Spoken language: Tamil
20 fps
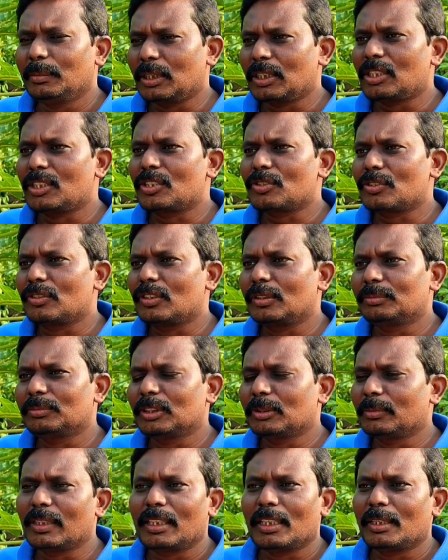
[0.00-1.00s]
மக்காச்சோளம்
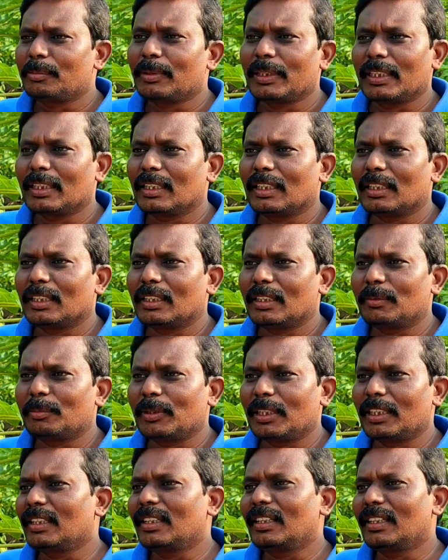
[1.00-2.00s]
இந்த மாதிரிலாம் பயிரெலாம் நான்
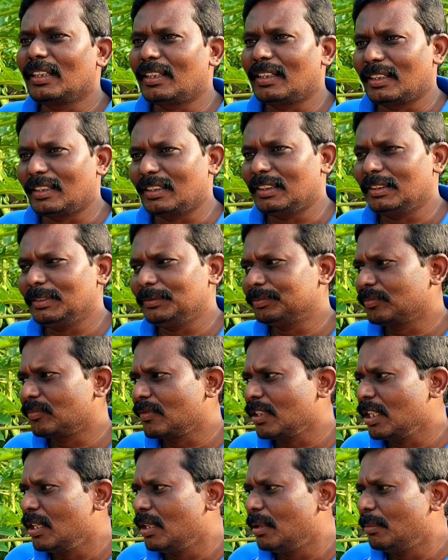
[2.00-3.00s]
பயிரிட்டுக்கிட்டு இருந்தேன்
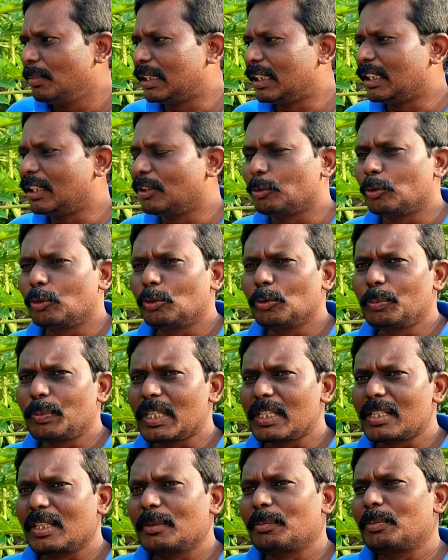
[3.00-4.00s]
பட் அதில் இன்னும்
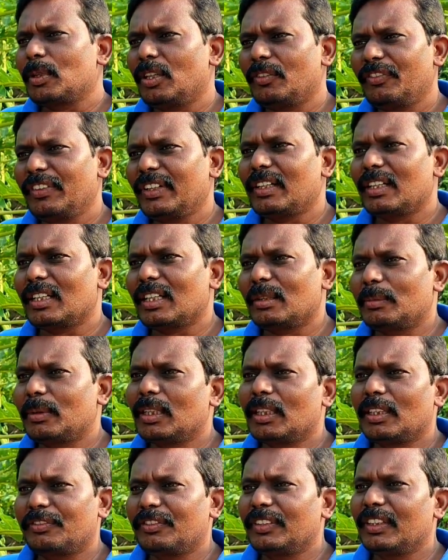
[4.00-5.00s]
பெருசாக ப்ராஃபிட் இருக்கிற
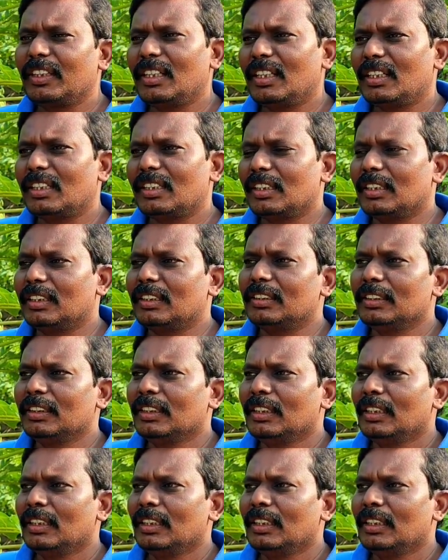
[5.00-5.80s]
மாதிரி நான் ஃபீல் ஆகலை